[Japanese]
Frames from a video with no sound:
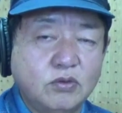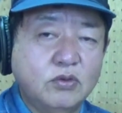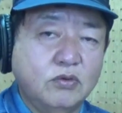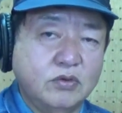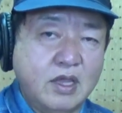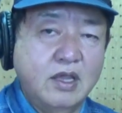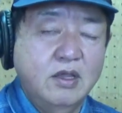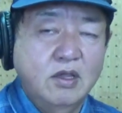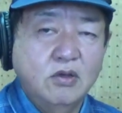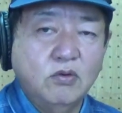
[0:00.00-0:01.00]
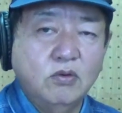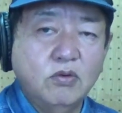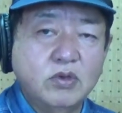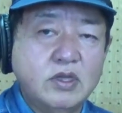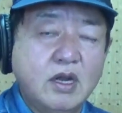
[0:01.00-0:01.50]
とをね、今
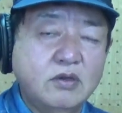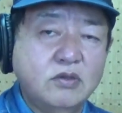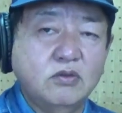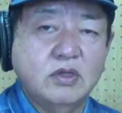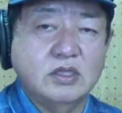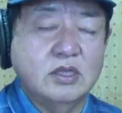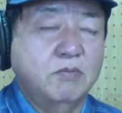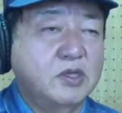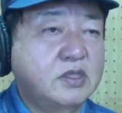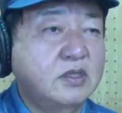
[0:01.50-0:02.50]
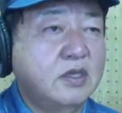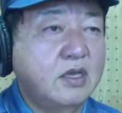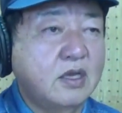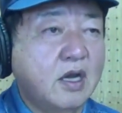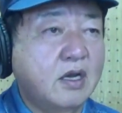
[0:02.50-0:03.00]
後沖縄の人たちはやっぱり真
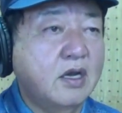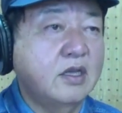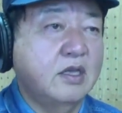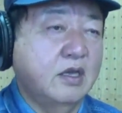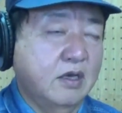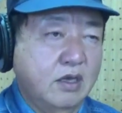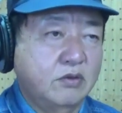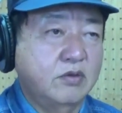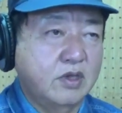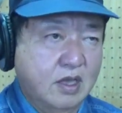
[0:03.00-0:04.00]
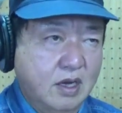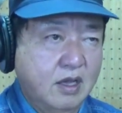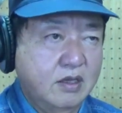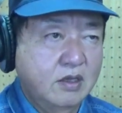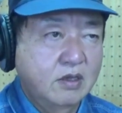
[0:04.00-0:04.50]
剣に考えていかないといけない。
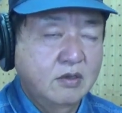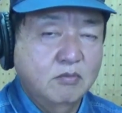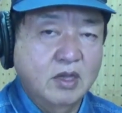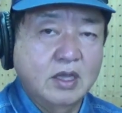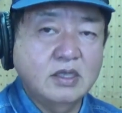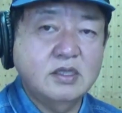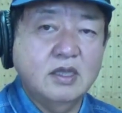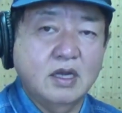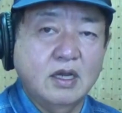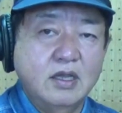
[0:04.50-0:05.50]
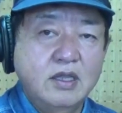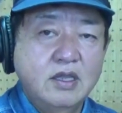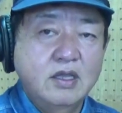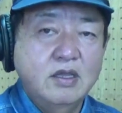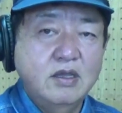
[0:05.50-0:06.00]
まあなぜなら
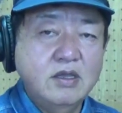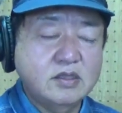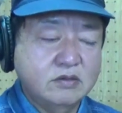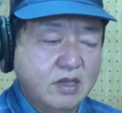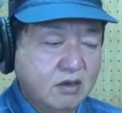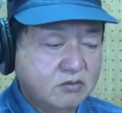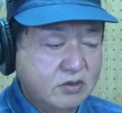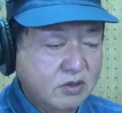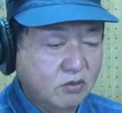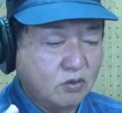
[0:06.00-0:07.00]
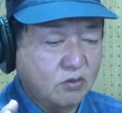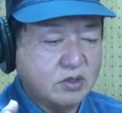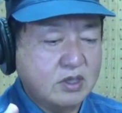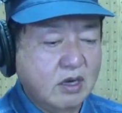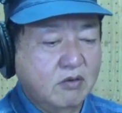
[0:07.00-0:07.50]
いつ逆にこの
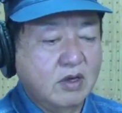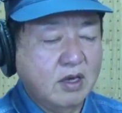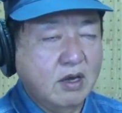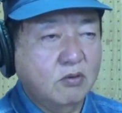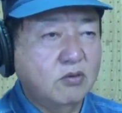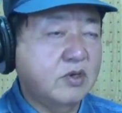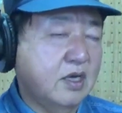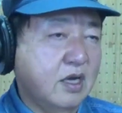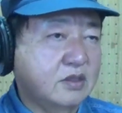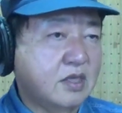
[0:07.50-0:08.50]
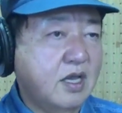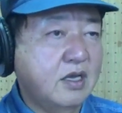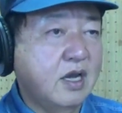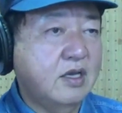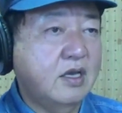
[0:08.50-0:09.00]
沖縄が大きな
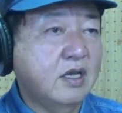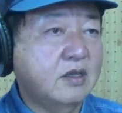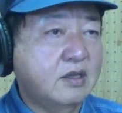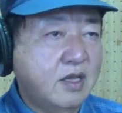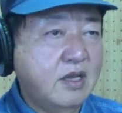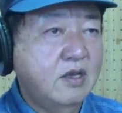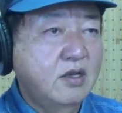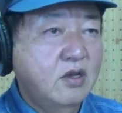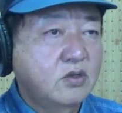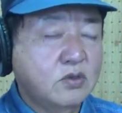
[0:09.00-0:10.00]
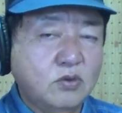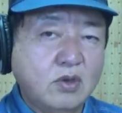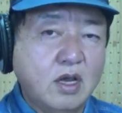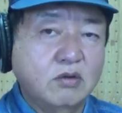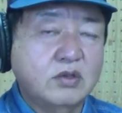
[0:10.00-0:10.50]
災害にあって、外
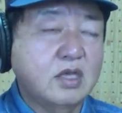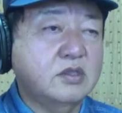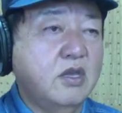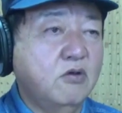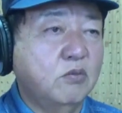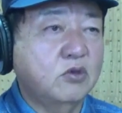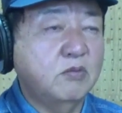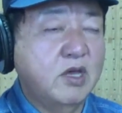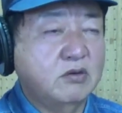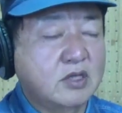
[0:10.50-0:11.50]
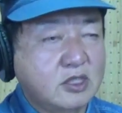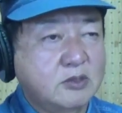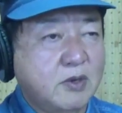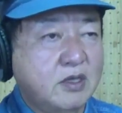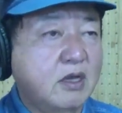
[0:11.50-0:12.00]
からの助けを求める
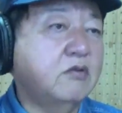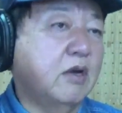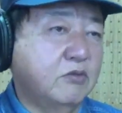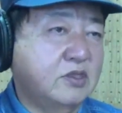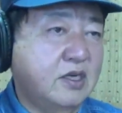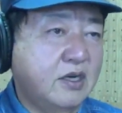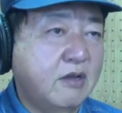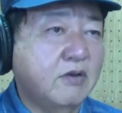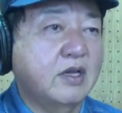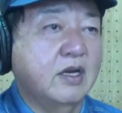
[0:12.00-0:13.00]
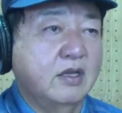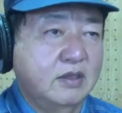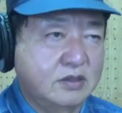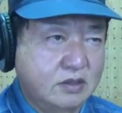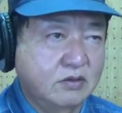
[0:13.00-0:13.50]
立場になるかもしれないわけなん
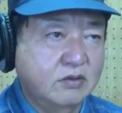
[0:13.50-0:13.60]
ですよ。